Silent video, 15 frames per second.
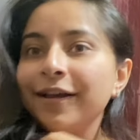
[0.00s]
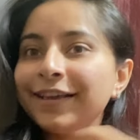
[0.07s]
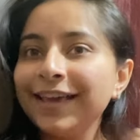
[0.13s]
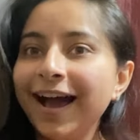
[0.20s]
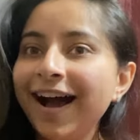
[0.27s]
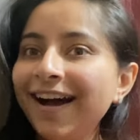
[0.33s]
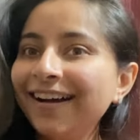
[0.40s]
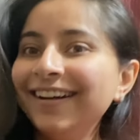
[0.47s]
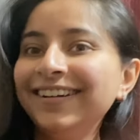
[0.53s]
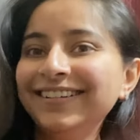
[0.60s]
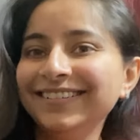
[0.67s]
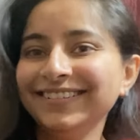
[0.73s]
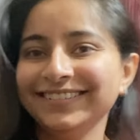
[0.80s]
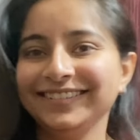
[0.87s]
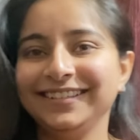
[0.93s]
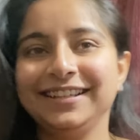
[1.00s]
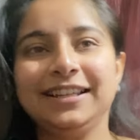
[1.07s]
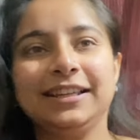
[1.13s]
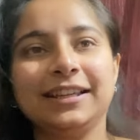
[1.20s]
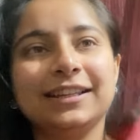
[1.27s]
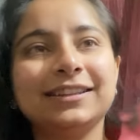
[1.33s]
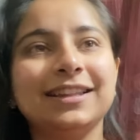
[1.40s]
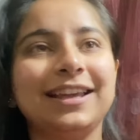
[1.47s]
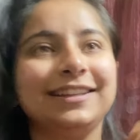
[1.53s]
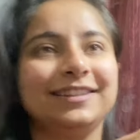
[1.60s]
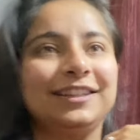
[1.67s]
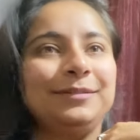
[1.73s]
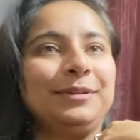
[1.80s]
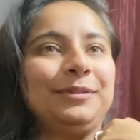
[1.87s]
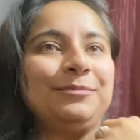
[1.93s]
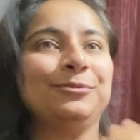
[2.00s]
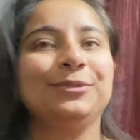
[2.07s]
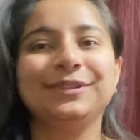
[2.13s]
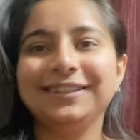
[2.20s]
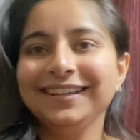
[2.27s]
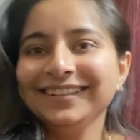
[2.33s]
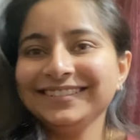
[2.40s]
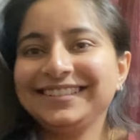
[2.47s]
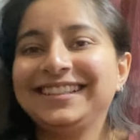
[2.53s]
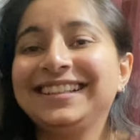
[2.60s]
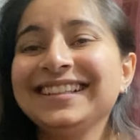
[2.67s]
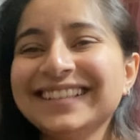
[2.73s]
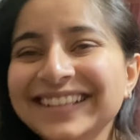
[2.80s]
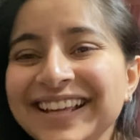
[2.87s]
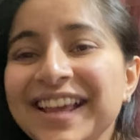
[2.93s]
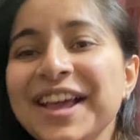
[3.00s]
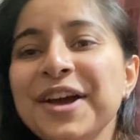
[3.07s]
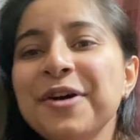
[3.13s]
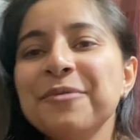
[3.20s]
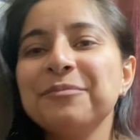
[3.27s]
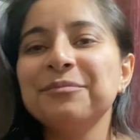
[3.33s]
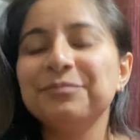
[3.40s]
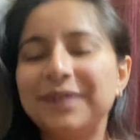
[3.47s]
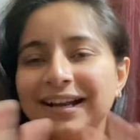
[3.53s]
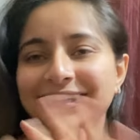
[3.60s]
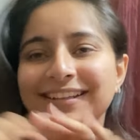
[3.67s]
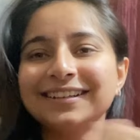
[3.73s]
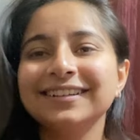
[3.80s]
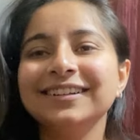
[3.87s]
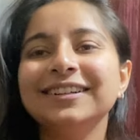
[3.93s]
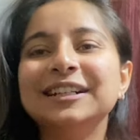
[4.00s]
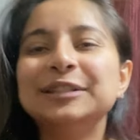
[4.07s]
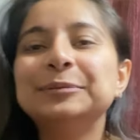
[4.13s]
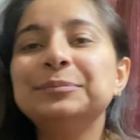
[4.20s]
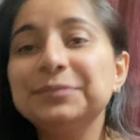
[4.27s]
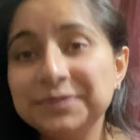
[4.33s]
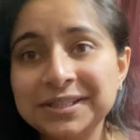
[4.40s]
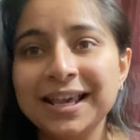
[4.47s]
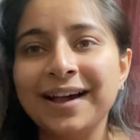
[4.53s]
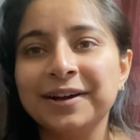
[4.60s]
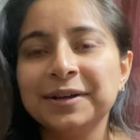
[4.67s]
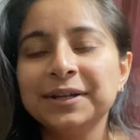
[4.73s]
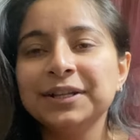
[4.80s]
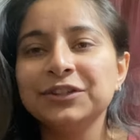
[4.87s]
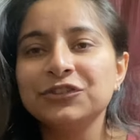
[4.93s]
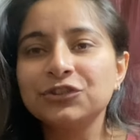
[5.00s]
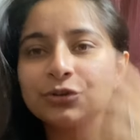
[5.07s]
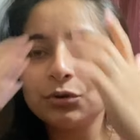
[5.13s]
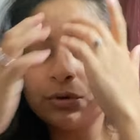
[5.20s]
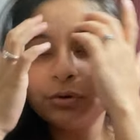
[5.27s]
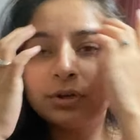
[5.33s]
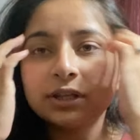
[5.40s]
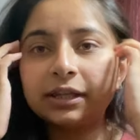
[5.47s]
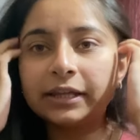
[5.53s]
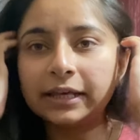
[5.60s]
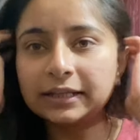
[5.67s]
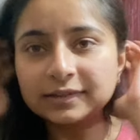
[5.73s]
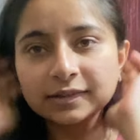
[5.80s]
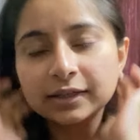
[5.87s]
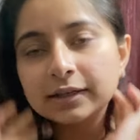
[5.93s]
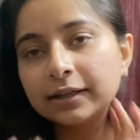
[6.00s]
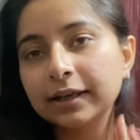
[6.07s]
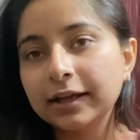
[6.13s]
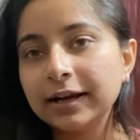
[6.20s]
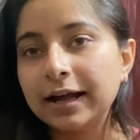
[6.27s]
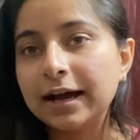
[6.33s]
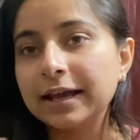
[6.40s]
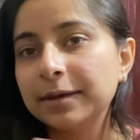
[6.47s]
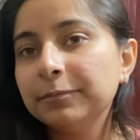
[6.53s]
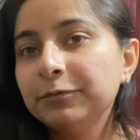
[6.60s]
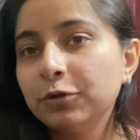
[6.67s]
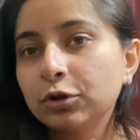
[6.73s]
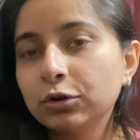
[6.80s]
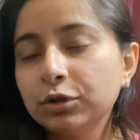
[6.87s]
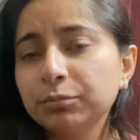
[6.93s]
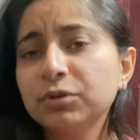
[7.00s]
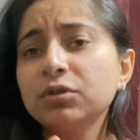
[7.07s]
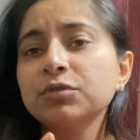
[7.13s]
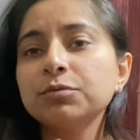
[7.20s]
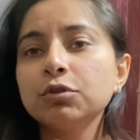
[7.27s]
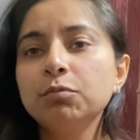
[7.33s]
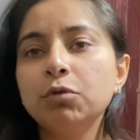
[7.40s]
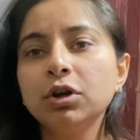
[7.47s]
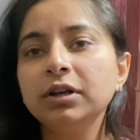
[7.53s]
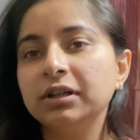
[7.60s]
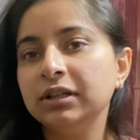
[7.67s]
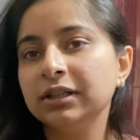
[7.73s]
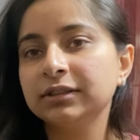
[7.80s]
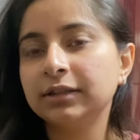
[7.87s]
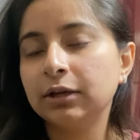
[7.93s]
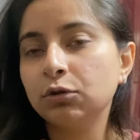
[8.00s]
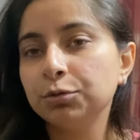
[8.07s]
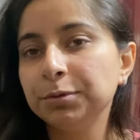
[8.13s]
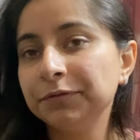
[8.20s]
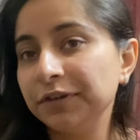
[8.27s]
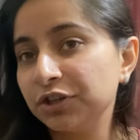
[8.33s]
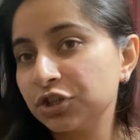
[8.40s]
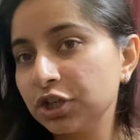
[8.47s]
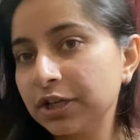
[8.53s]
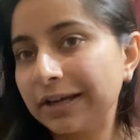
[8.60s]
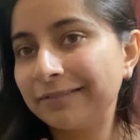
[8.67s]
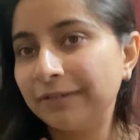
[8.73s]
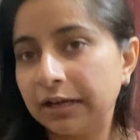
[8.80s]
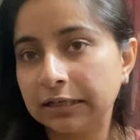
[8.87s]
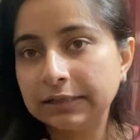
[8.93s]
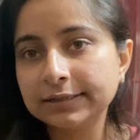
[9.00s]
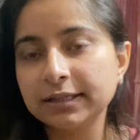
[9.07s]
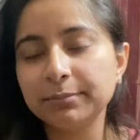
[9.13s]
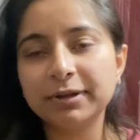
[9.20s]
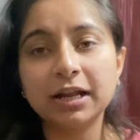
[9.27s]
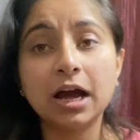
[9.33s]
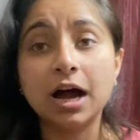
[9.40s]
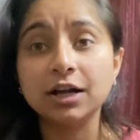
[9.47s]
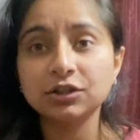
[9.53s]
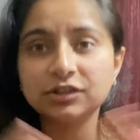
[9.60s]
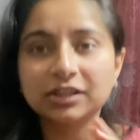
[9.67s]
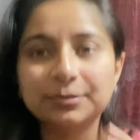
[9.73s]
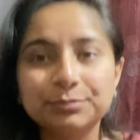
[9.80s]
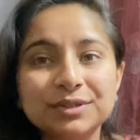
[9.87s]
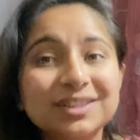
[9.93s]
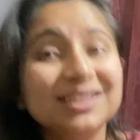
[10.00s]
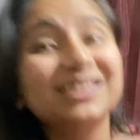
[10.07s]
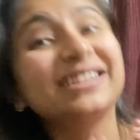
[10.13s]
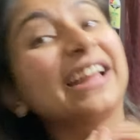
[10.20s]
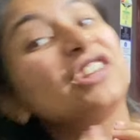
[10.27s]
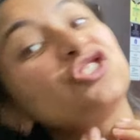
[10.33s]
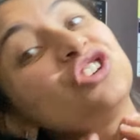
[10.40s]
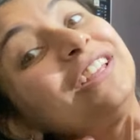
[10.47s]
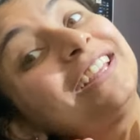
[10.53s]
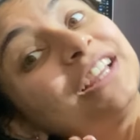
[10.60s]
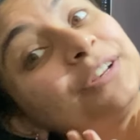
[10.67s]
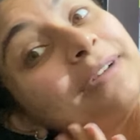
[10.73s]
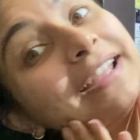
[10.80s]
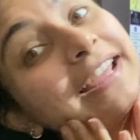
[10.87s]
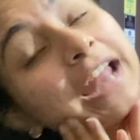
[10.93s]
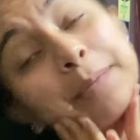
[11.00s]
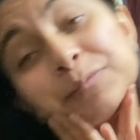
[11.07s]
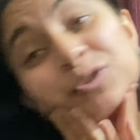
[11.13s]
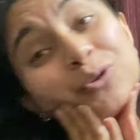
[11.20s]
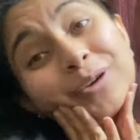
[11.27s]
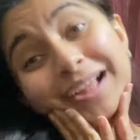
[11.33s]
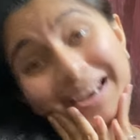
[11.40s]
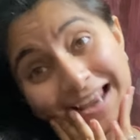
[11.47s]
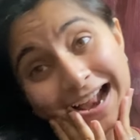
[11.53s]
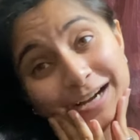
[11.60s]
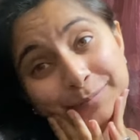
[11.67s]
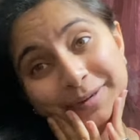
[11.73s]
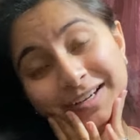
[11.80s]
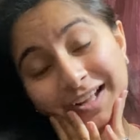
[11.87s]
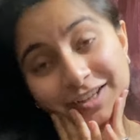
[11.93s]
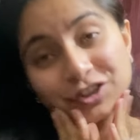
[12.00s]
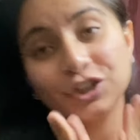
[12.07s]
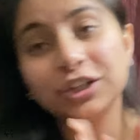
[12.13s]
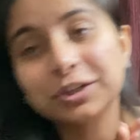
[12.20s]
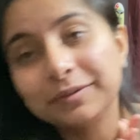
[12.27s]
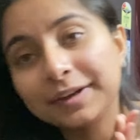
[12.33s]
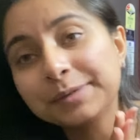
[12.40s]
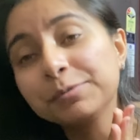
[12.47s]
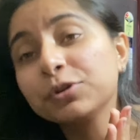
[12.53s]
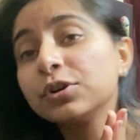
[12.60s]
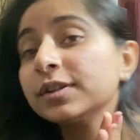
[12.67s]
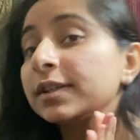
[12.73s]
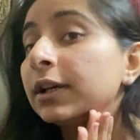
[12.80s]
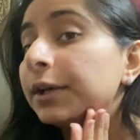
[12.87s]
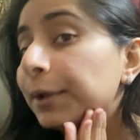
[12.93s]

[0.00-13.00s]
या इतना इजीली मैंने बोल दिया बट या सो so, ये स्किन केयर आई एम फॉलोइंग बिकॉज मेरे को बहुत डर लगता है कोई भी फेशियल करवाने से मैंने आज तक अपनी स्किन टच नहीं करवाई एंड आई एम सो ग्लैड मैंने टच नहीं करवाई बिकॉज